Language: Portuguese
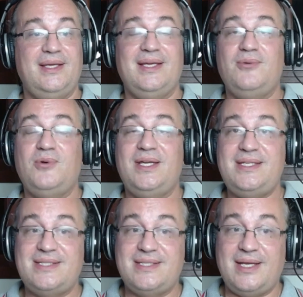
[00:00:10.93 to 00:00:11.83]
O que
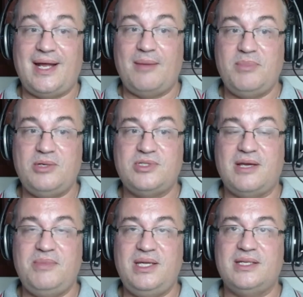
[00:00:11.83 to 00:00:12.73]
será, amigos e
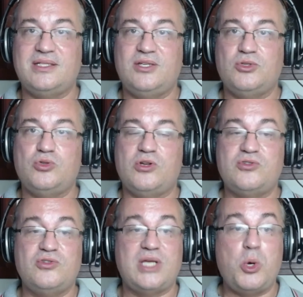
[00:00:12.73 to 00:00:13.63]
amigas, que os
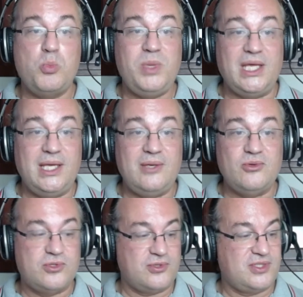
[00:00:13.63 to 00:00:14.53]
nossos
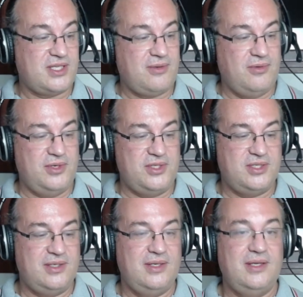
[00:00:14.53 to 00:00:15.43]
almiguinhos trouxeram
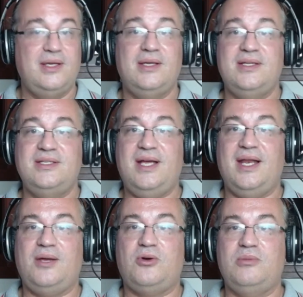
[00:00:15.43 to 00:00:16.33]
hoje? Diga
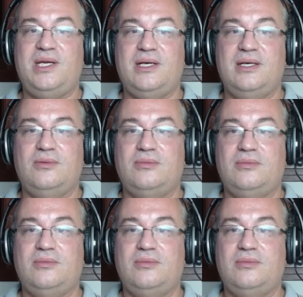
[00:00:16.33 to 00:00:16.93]
lá, economicão!